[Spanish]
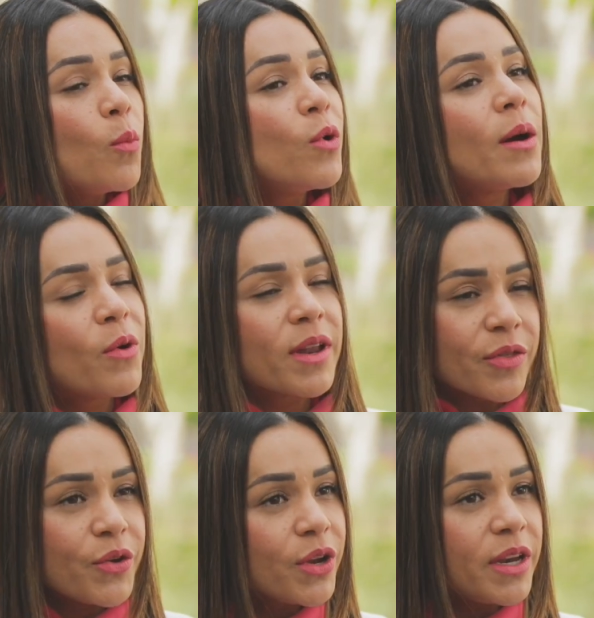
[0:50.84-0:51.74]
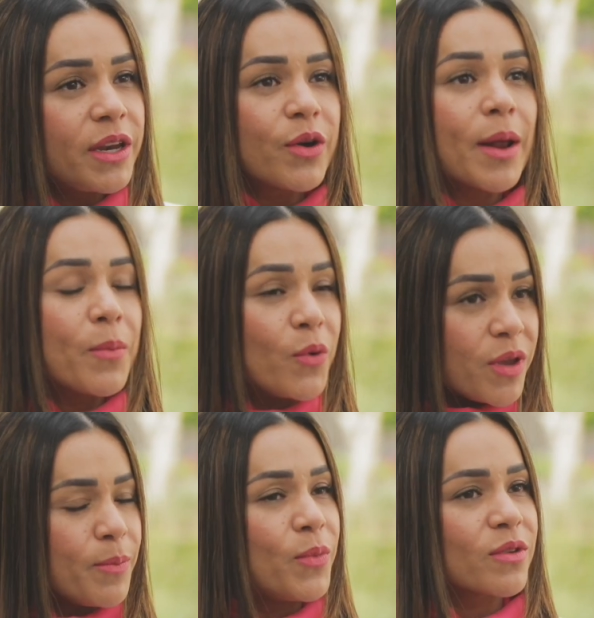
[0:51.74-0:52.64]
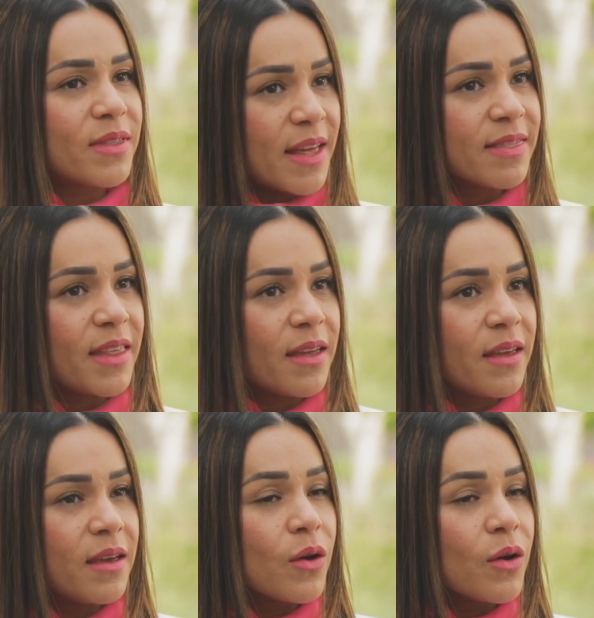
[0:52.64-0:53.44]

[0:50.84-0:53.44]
Como laboratorio clínico era muy importante